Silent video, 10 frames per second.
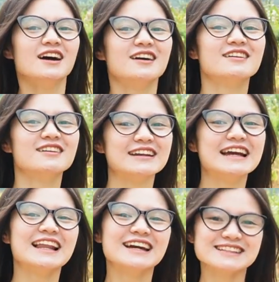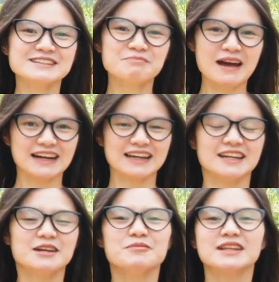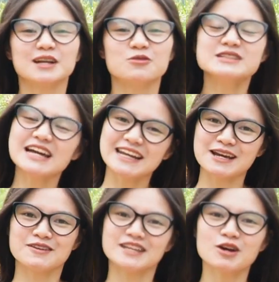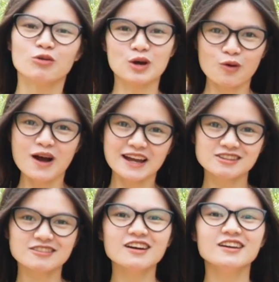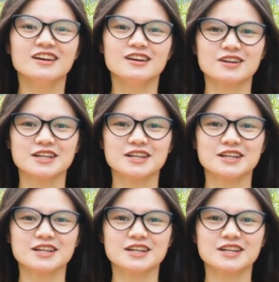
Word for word: ờ, đây là hình trên mạng này mình thấy cũng rất là đẹp và nhiều loại hoa nữa và ờ,